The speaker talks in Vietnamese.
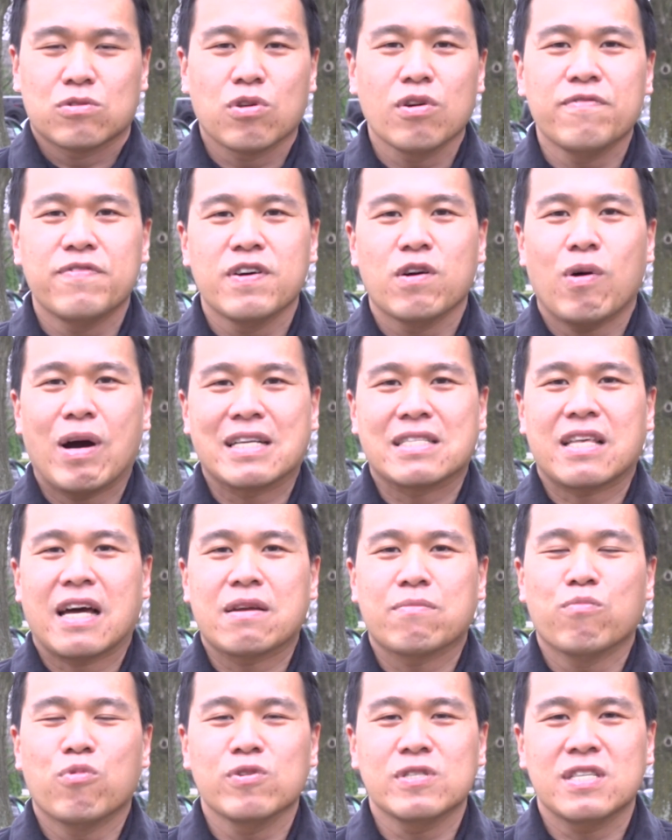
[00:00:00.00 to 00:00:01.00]
Tôi vừa hoàn
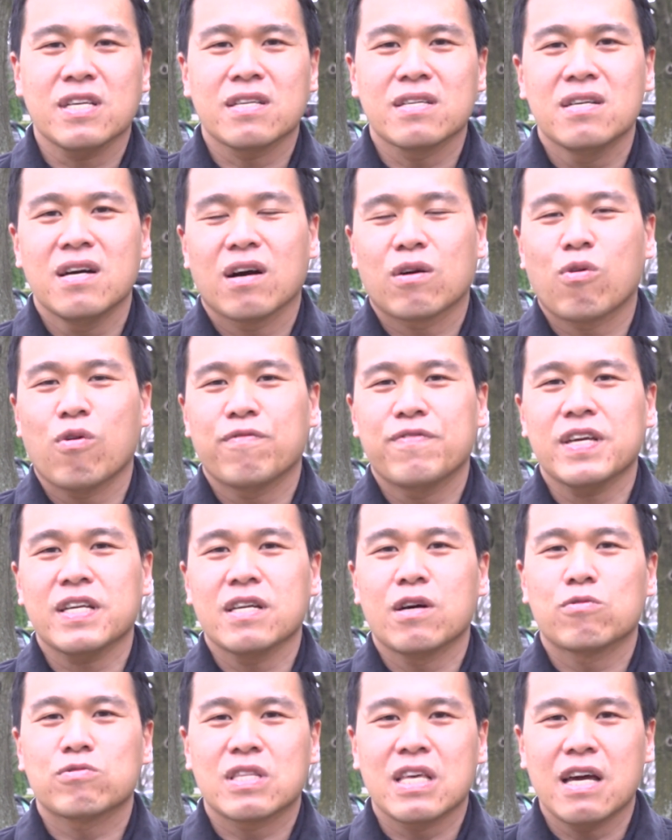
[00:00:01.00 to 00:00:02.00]
thành mũi trích ngừa COVID
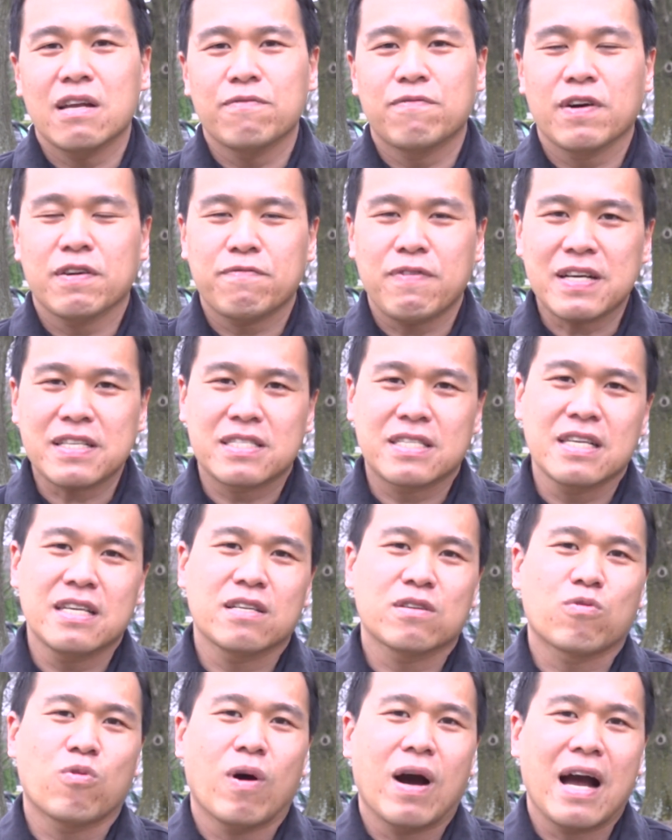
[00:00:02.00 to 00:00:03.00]
đầu tiên với
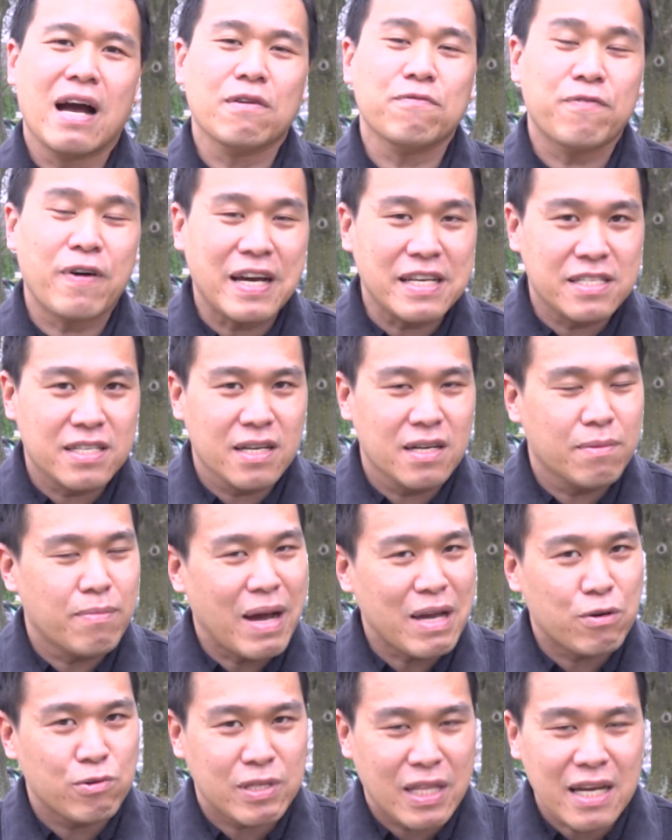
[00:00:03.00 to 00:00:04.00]
vaccine của hãng
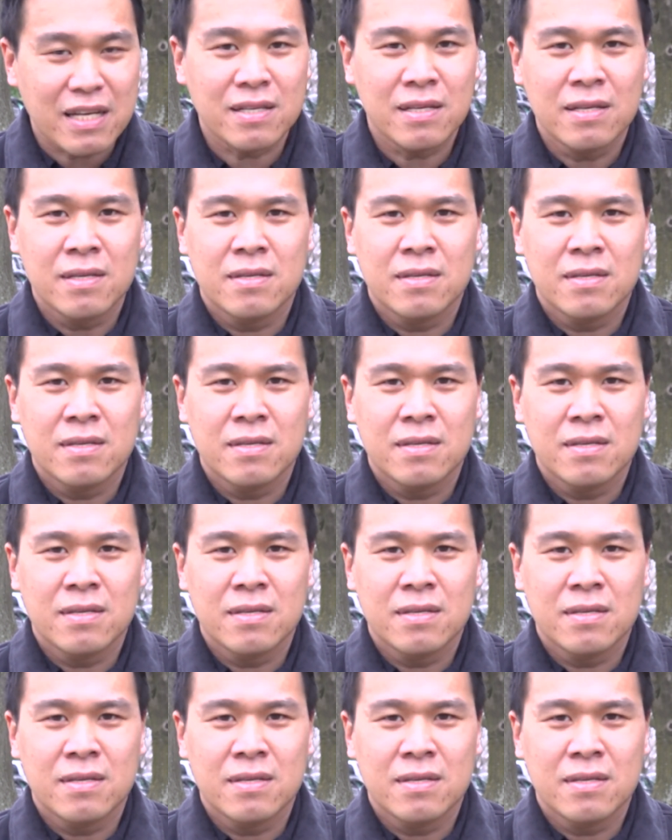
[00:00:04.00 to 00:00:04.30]
Pfizer-Biotech.